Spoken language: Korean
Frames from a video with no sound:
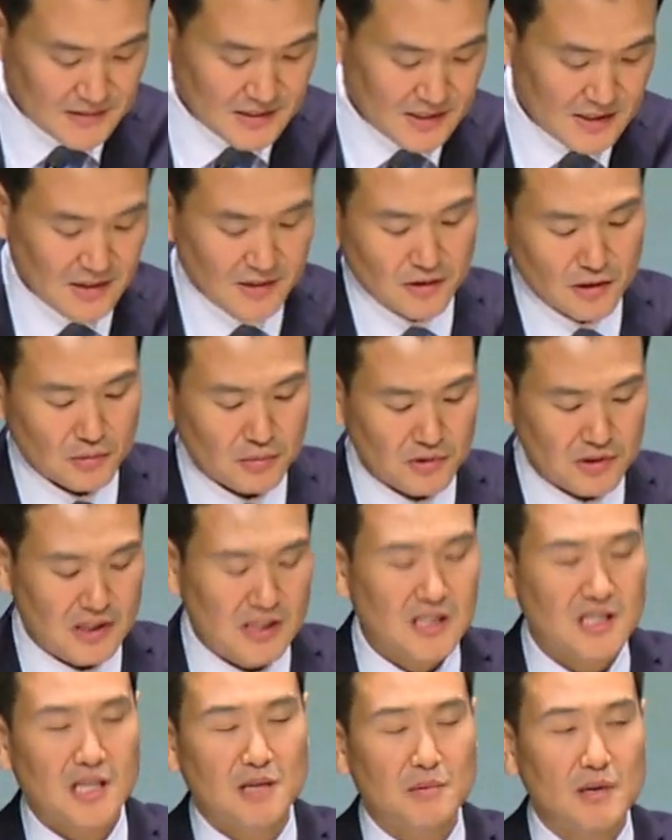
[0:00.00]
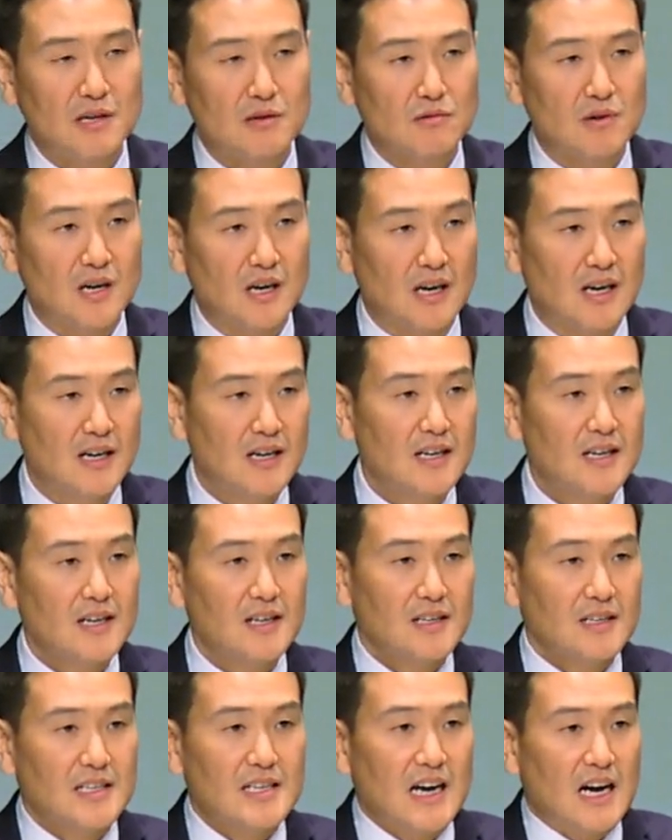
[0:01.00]
자, 여러분, 이세벨과
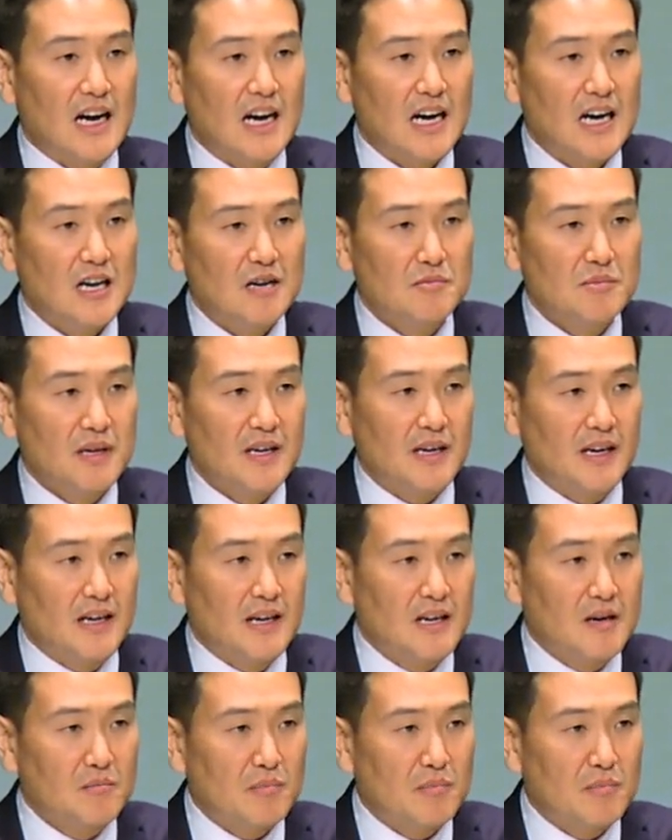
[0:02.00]
이 아합의